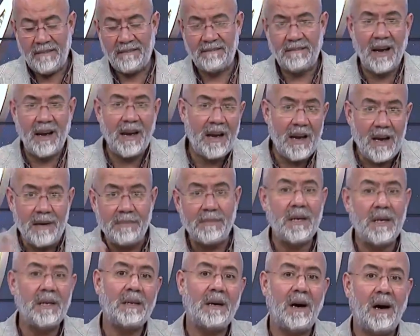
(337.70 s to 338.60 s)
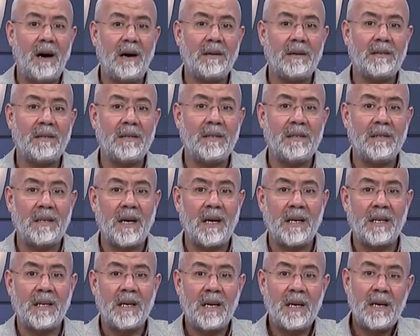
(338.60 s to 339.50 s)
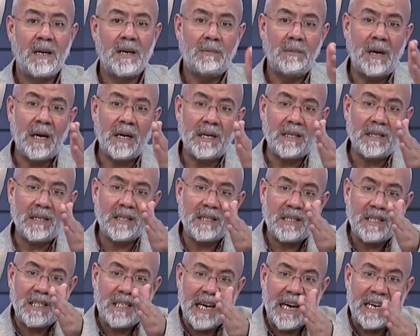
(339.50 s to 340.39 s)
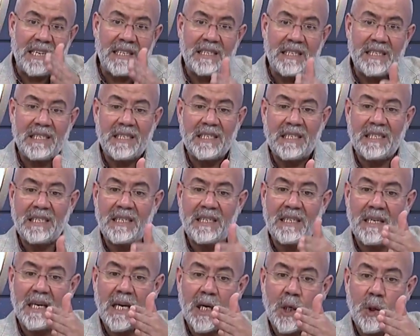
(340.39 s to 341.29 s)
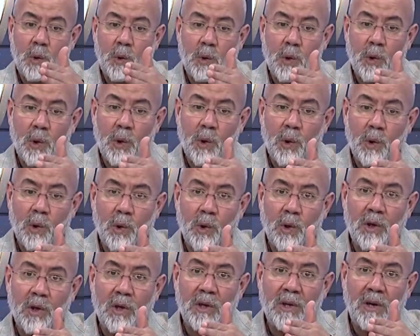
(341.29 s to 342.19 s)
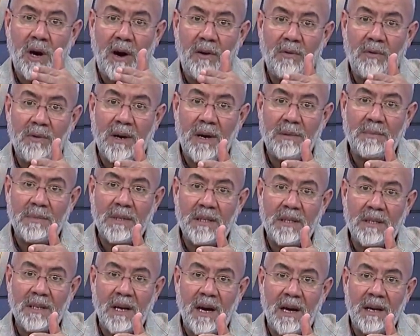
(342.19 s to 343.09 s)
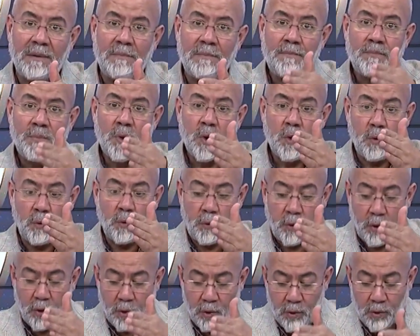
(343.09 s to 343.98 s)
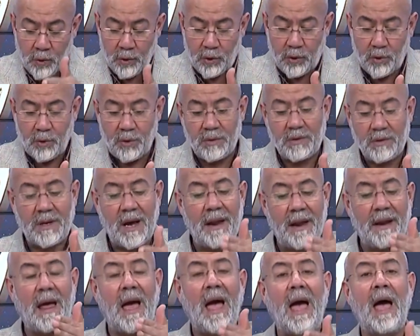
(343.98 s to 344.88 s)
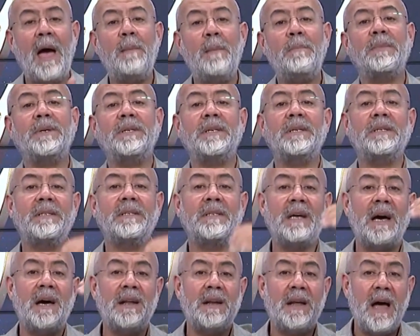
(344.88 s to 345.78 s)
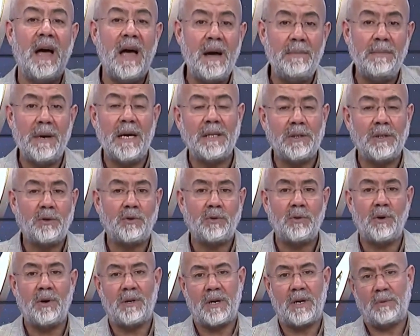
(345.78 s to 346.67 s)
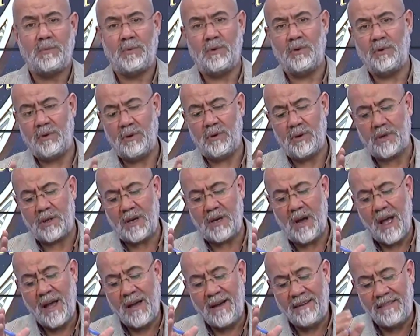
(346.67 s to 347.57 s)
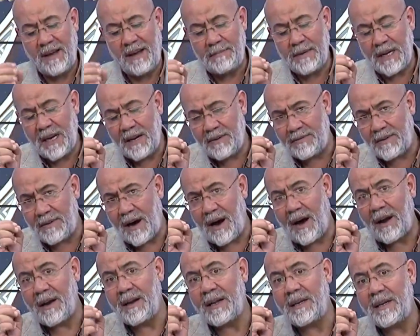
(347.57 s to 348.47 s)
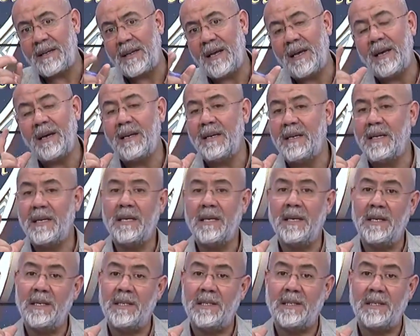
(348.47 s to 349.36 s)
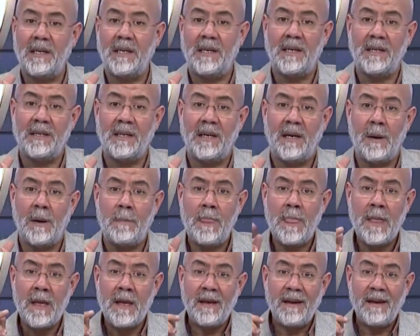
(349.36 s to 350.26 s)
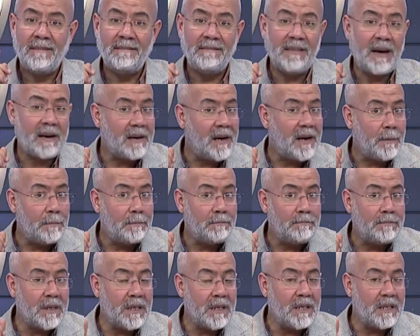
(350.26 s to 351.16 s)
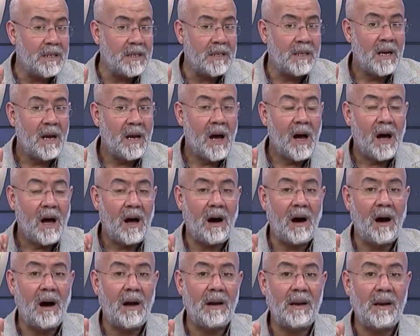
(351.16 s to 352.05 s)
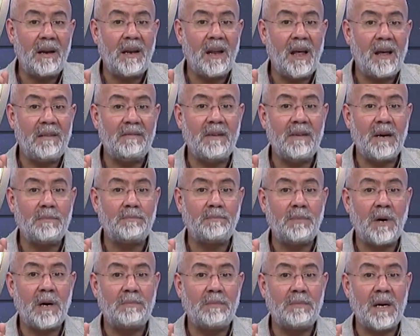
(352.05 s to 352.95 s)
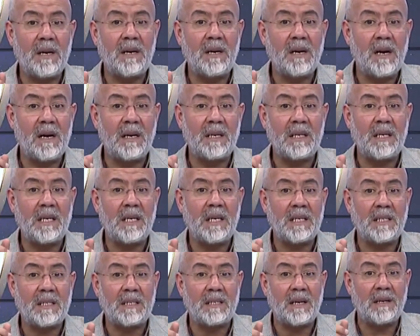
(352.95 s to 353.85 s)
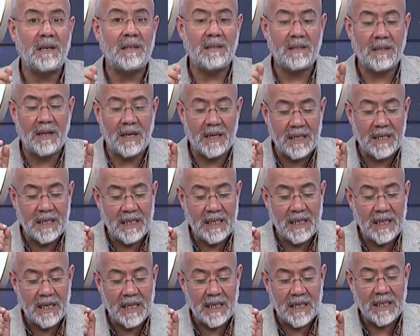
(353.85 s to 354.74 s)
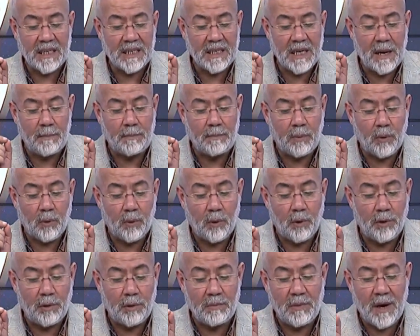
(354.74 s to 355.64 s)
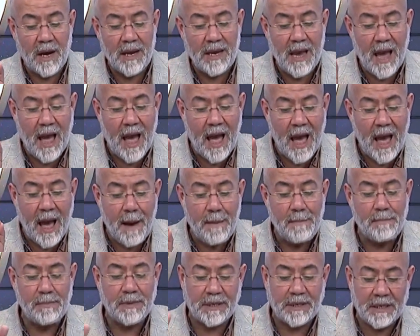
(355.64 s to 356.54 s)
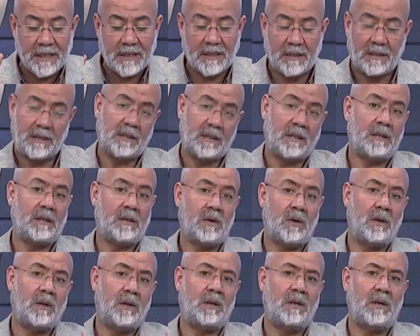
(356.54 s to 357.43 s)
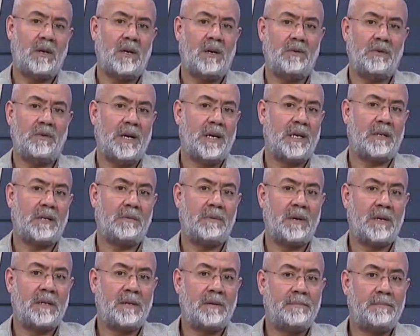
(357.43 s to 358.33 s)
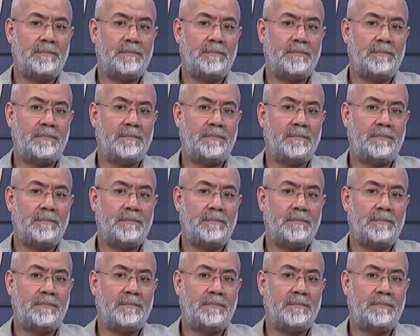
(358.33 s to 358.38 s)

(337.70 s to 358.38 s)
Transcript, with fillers: ve hemen ardından bakınız kendisine kulluk kavramından vurgusundan emrinden hemen sonra buyuruyor ki ve bil valideyni ihsana ve Rabbin anne ve babaya ihsanda, iyilikte bulunmayı emretti. Allahu Ekber.